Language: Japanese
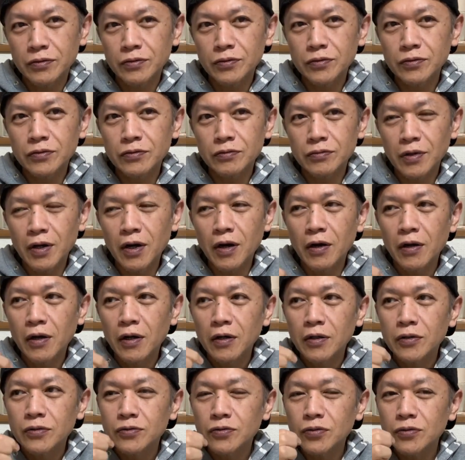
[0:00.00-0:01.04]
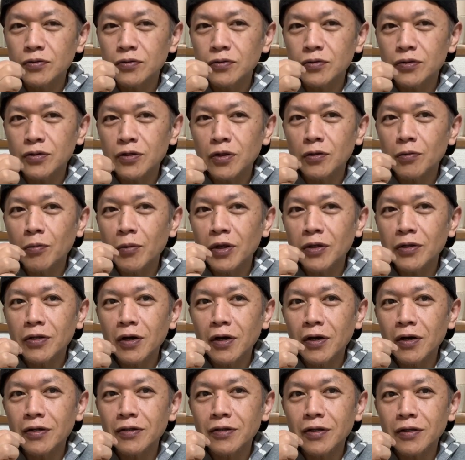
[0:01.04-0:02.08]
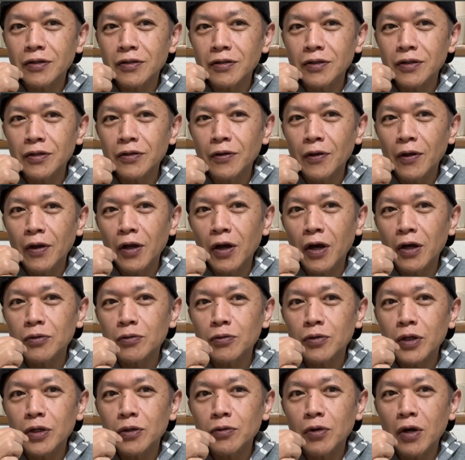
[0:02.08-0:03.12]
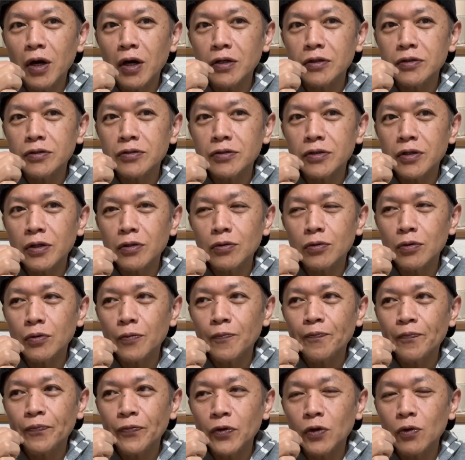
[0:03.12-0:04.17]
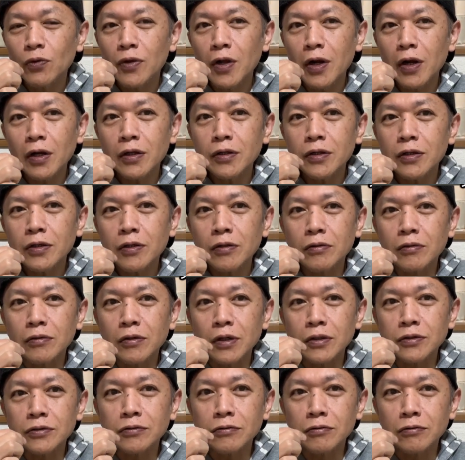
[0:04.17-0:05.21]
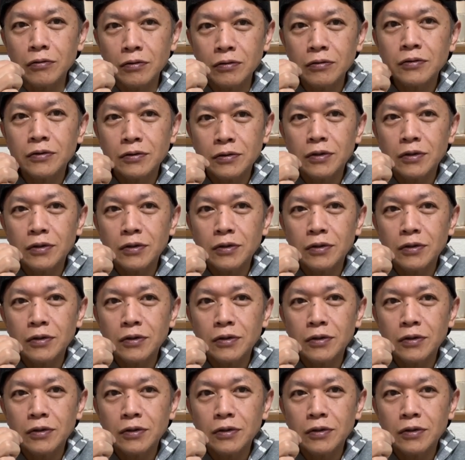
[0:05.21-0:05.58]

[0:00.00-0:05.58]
柚子はちょっと下の真ん中あたりにあの例の柑橘系のよだれが出てくる感じの